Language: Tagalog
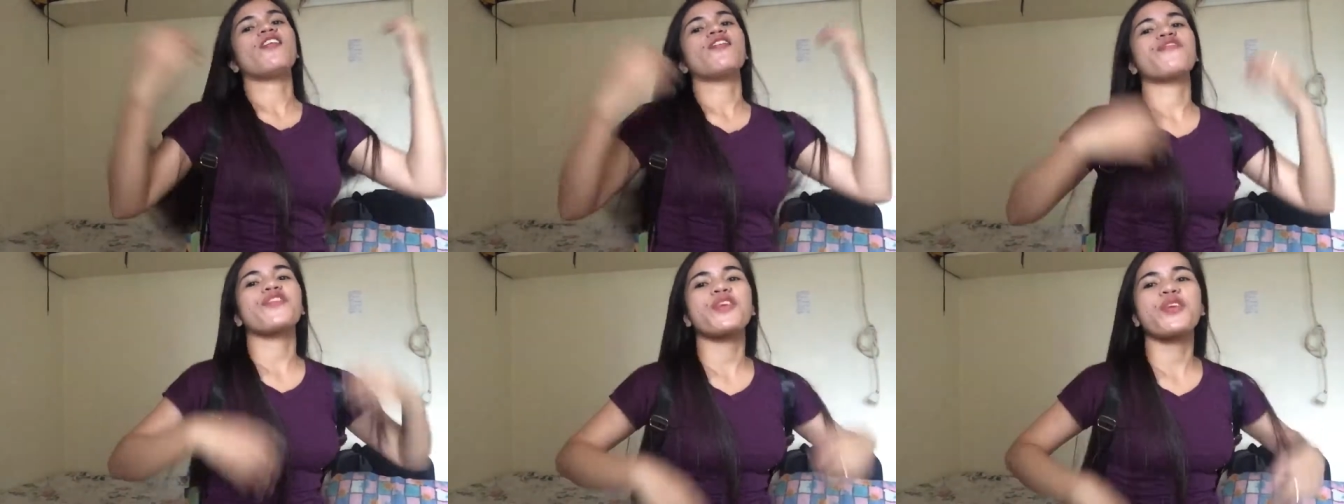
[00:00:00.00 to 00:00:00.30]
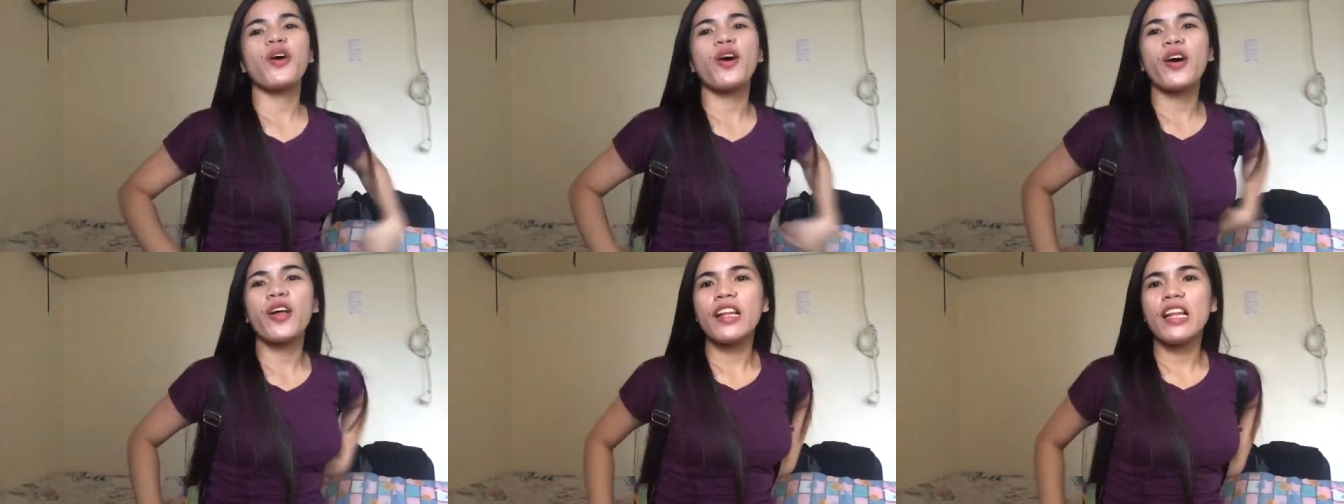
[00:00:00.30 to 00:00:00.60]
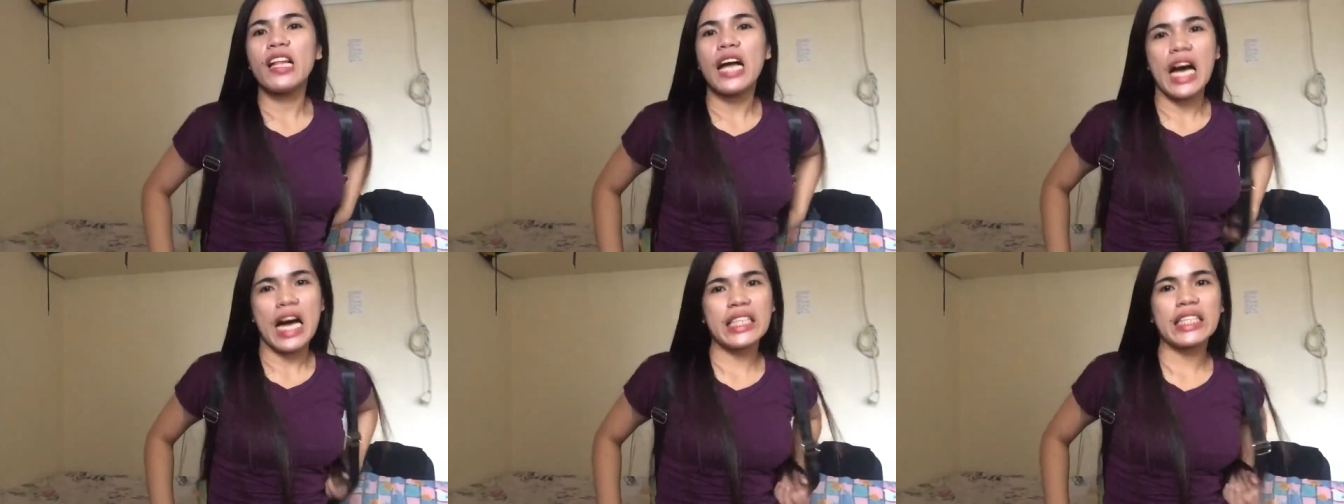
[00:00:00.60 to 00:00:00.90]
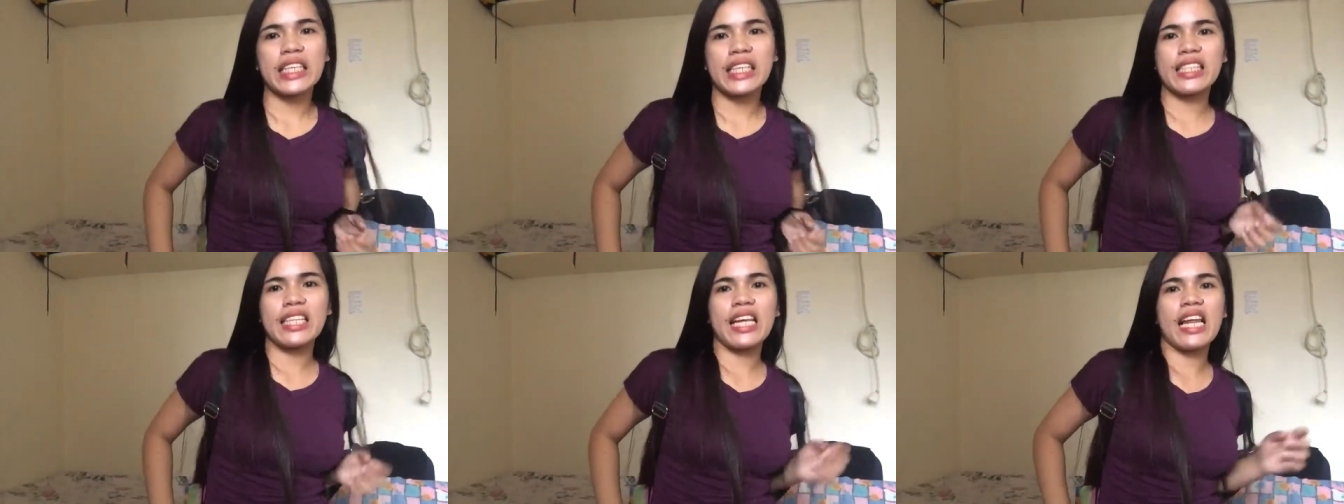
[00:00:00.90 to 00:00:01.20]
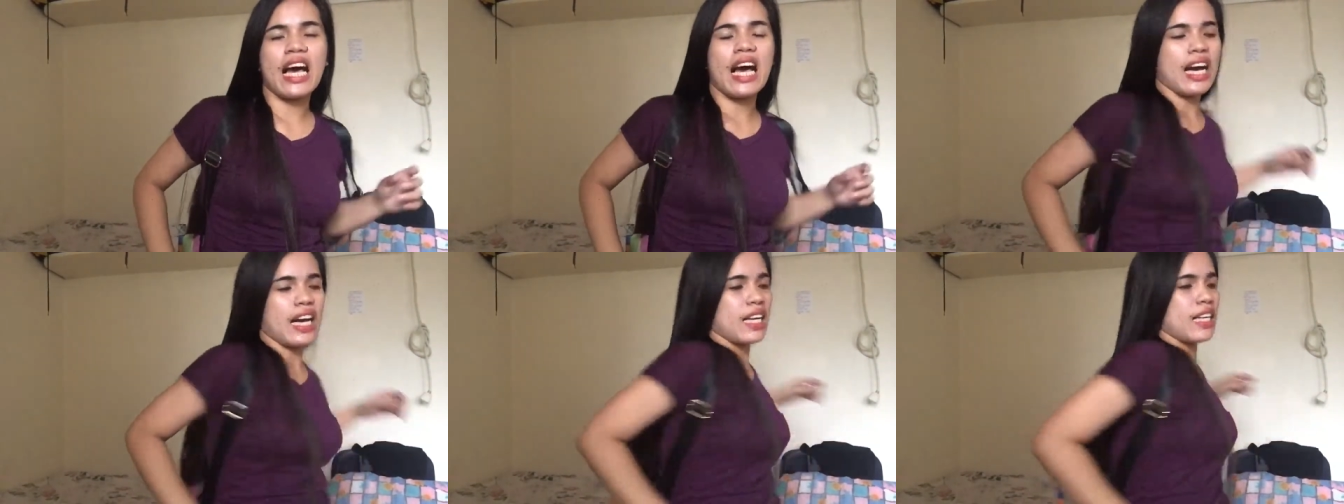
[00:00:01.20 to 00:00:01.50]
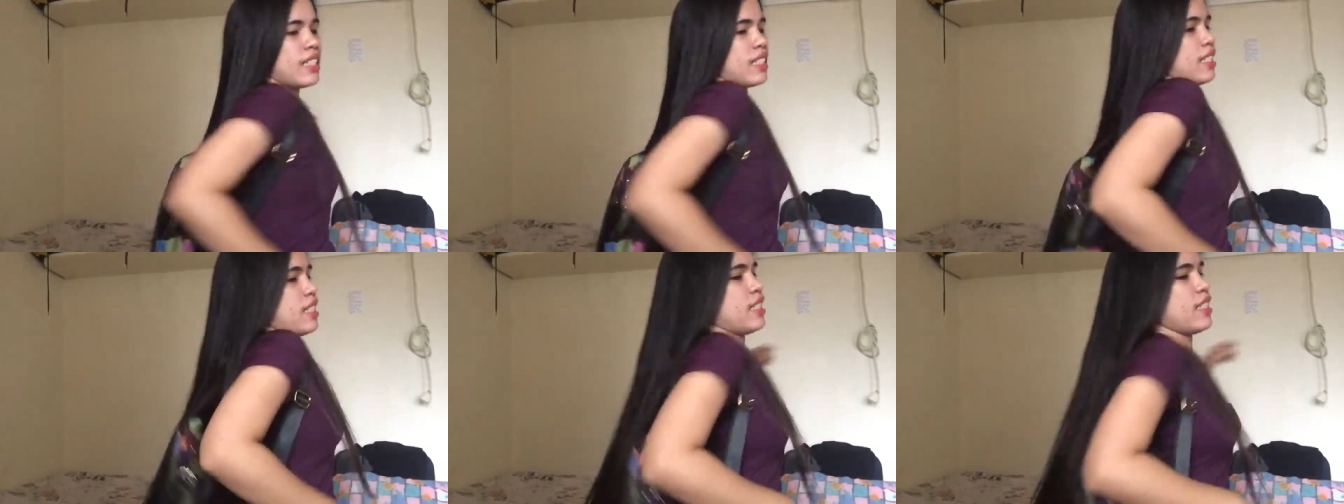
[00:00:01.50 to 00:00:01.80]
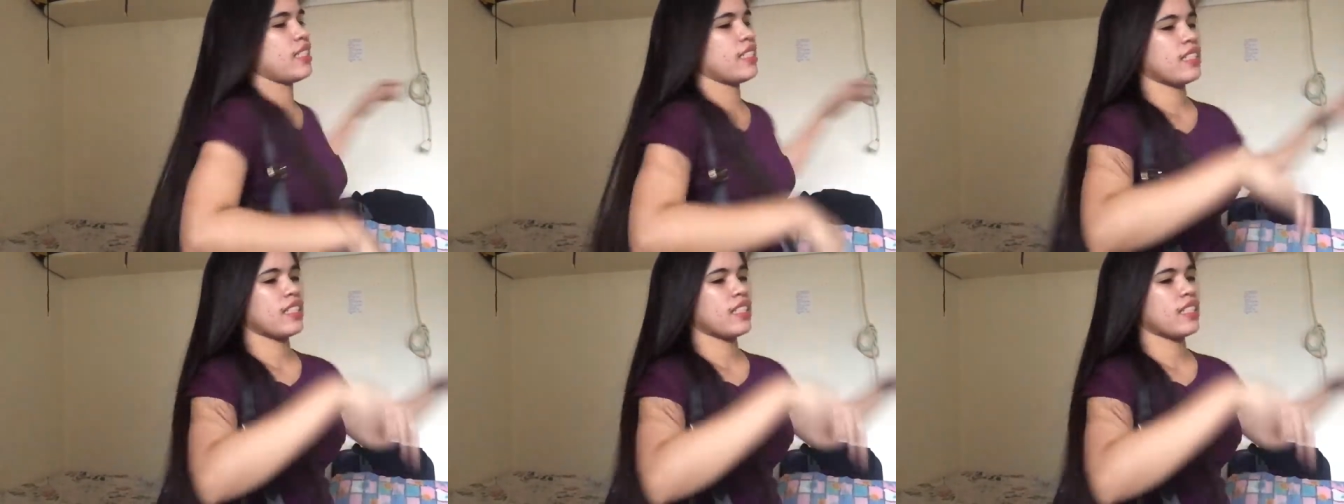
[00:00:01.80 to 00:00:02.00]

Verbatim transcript: overall, ang ganda lahat.